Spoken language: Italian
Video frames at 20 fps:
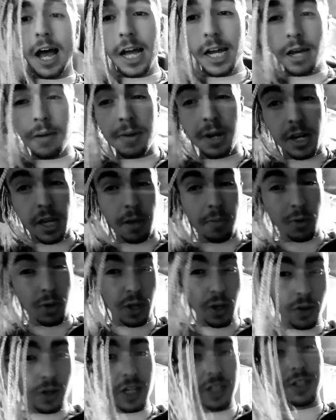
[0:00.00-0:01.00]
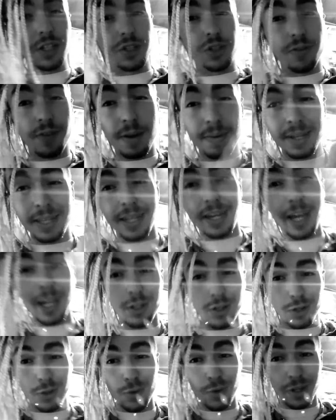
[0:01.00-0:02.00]
Anche perché i protagonisti sono veramente
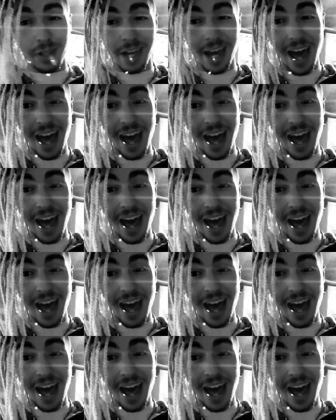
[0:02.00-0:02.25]
cazzuti,